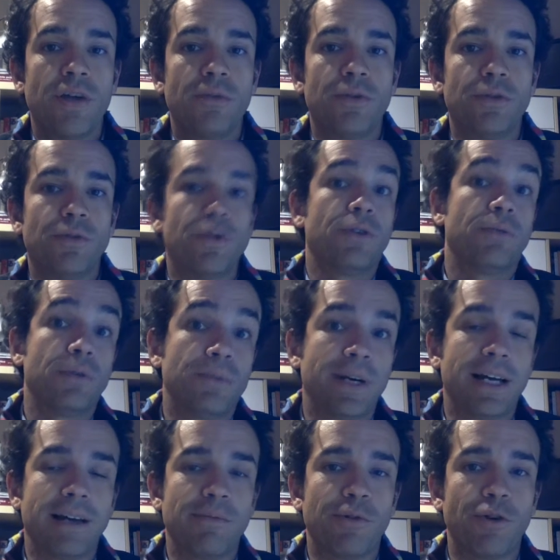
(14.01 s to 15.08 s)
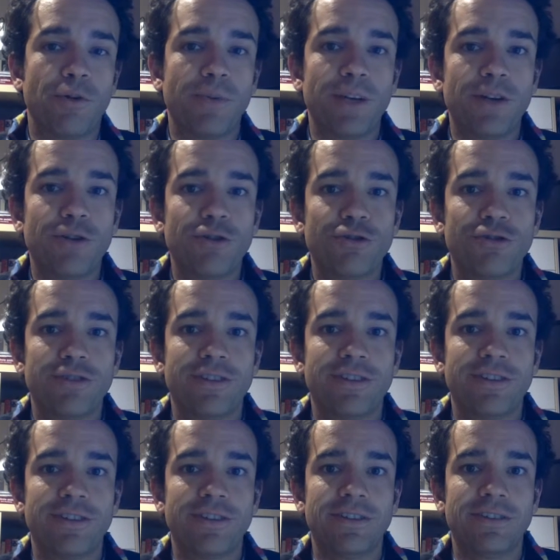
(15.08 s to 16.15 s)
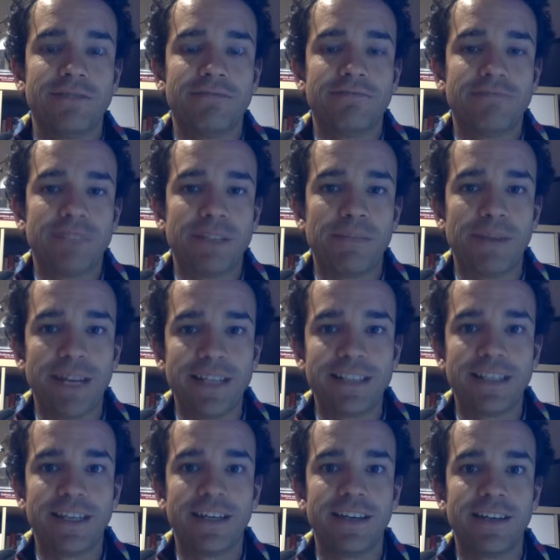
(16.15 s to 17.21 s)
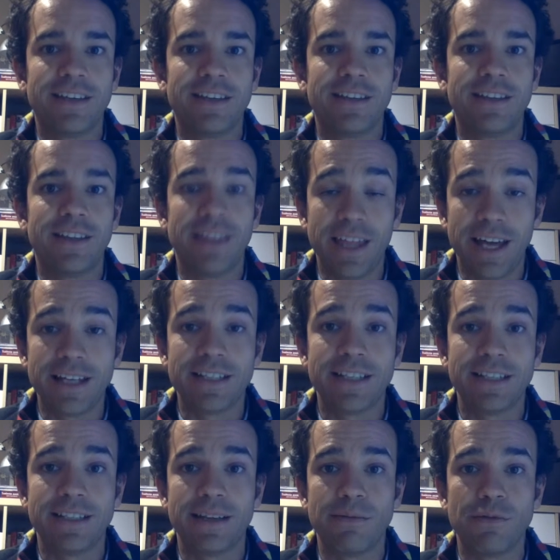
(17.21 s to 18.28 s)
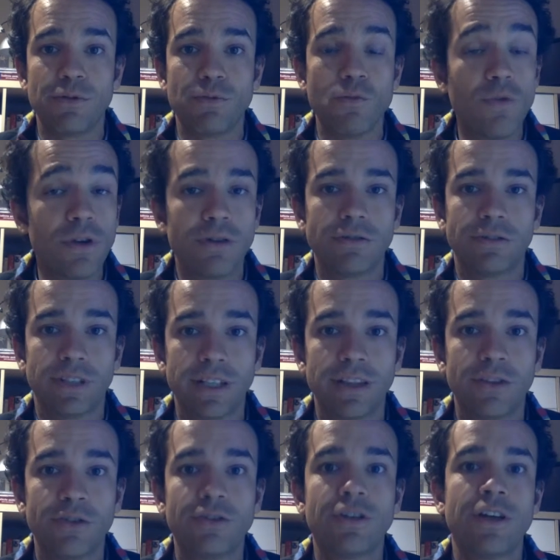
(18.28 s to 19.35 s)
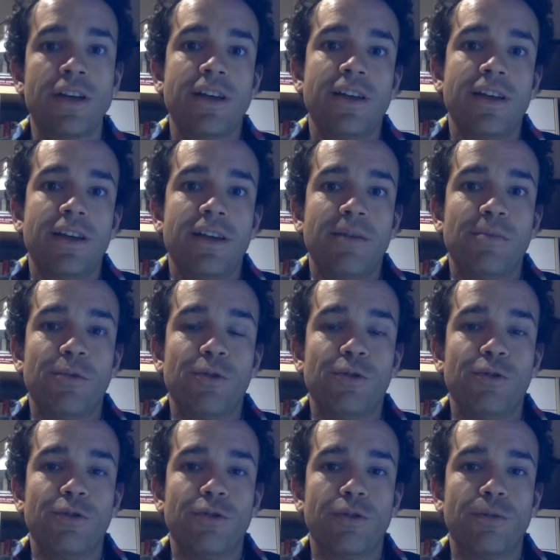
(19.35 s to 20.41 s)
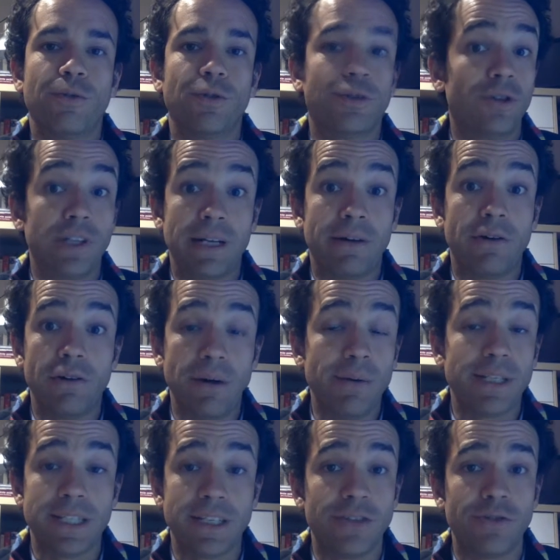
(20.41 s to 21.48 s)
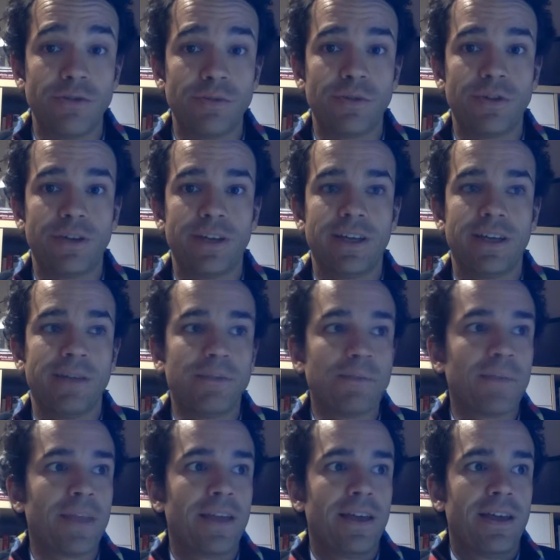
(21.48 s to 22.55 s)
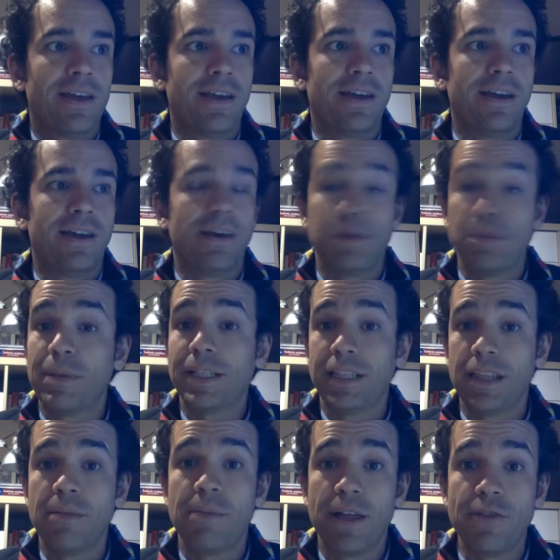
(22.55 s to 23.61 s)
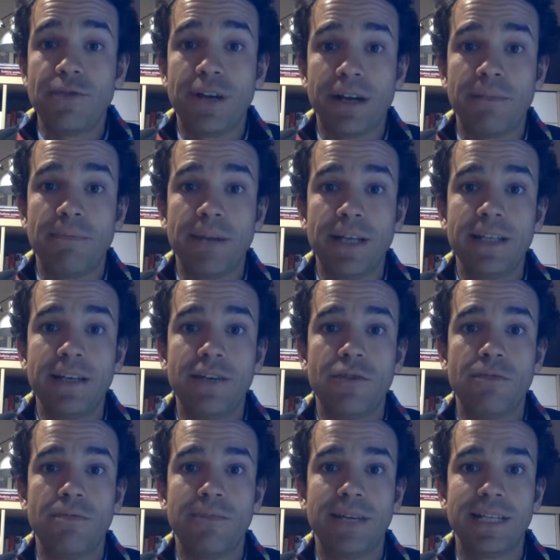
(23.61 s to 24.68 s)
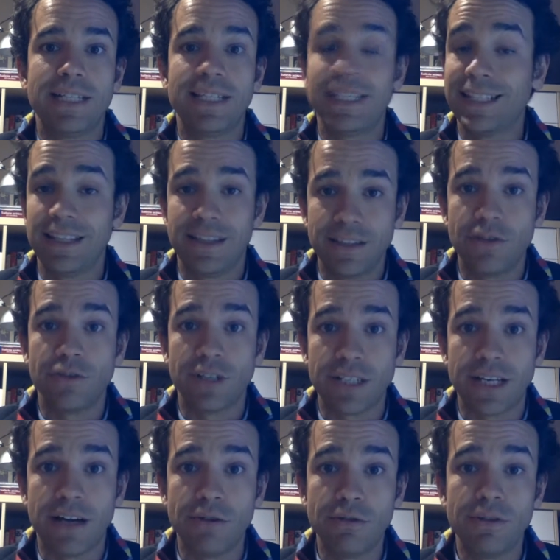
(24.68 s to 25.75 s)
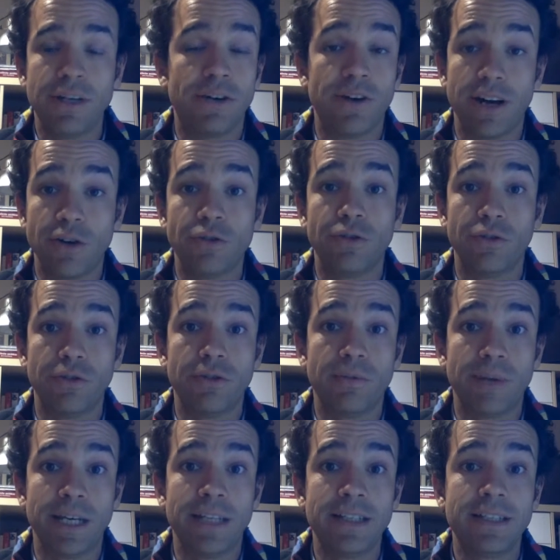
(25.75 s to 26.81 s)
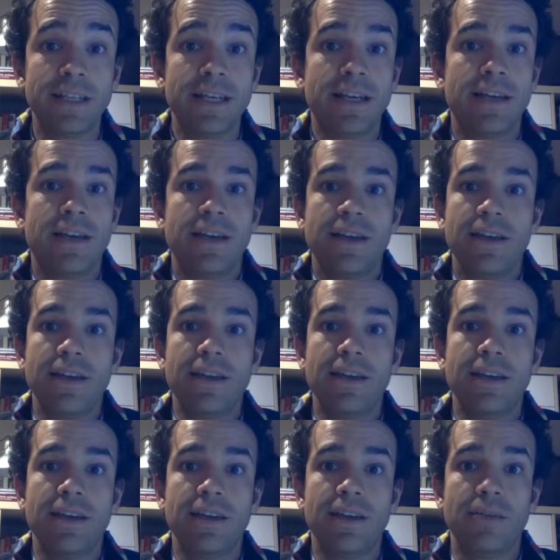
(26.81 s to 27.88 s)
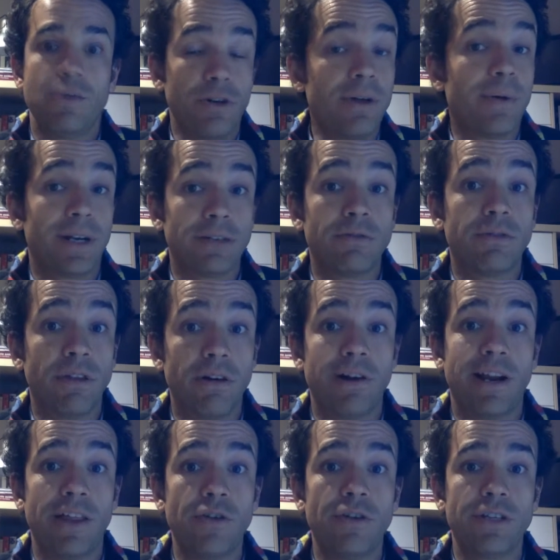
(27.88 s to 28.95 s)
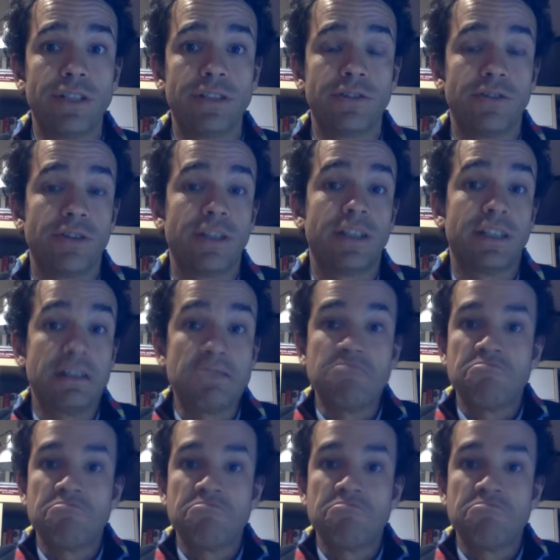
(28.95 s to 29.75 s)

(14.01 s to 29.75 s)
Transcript: Pues bueno, pues para que por lo menos eh, sepáis que desde Arde estamos muy contentos por, todo el trabajo que habéis hecho, porque eh, habéis participado en una campaña con más de 600 scouts a lo largo de todo el país y bueno, y habéis resultado ganadores. Entonces,